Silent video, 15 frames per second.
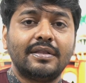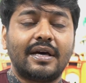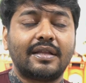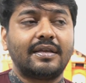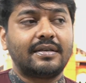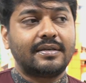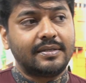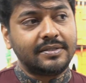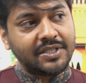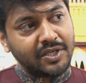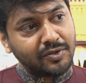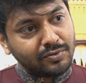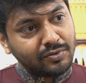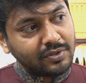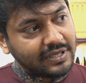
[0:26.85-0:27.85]
তাদের যে
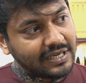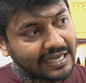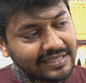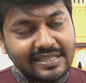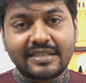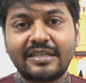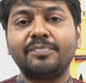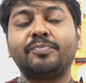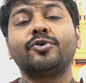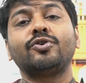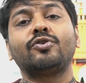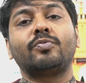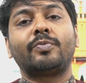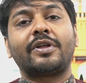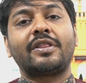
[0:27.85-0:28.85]
কোনো কাজের একটা
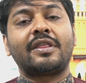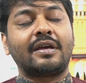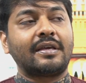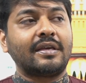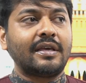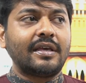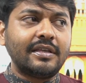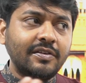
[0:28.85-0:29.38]
পরিকল্পনা থাকে